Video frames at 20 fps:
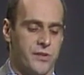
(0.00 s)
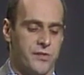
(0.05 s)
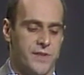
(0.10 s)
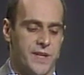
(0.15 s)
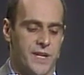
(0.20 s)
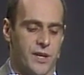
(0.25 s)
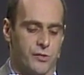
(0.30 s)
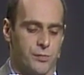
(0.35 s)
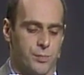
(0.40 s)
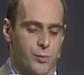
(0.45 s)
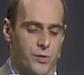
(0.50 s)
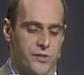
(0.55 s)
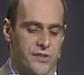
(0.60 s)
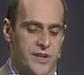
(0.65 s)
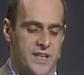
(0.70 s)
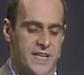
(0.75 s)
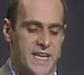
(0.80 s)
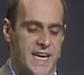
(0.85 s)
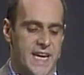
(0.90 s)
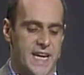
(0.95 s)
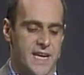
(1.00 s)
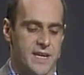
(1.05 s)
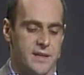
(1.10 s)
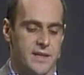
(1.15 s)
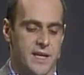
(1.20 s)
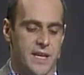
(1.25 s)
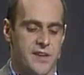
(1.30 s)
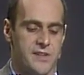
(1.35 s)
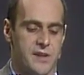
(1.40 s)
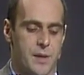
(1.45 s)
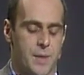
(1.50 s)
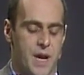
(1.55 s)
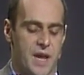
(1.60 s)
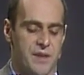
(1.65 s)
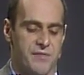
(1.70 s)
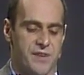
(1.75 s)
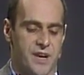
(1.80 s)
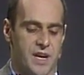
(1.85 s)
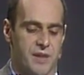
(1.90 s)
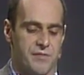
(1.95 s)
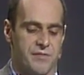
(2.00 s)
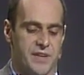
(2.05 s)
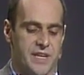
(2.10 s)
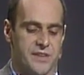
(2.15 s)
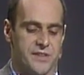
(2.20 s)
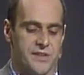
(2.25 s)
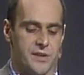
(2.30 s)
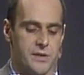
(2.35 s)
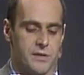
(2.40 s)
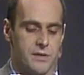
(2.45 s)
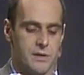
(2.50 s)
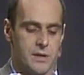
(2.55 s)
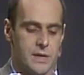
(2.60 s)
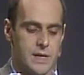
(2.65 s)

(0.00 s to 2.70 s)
des Widerspruchs entgegen, den ich am Anfang erwähnte.